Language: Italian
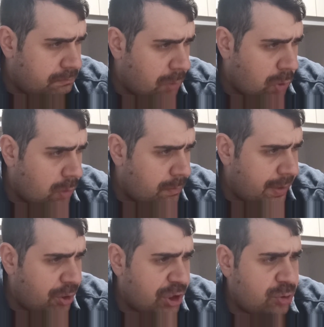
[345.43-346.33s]
Non
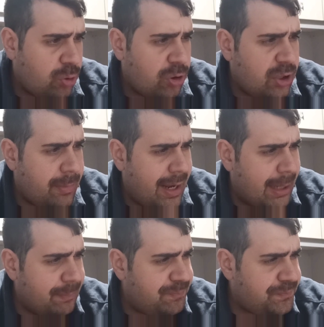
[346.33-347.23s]
comprendo, cioè succo di
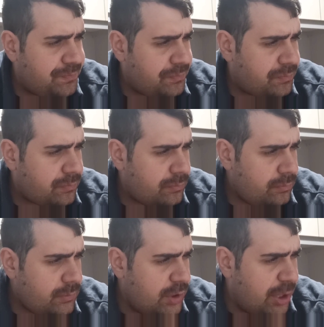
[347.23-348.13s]
mela,
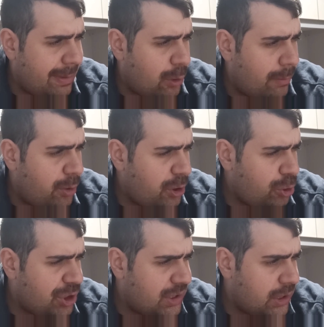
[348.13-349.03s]
cioè manco il
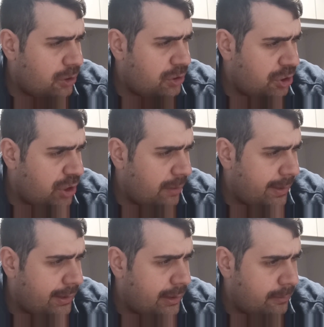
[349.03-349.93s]
moglietto ci scritto
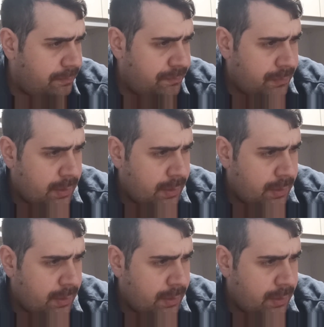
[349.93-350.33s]
sinceramente.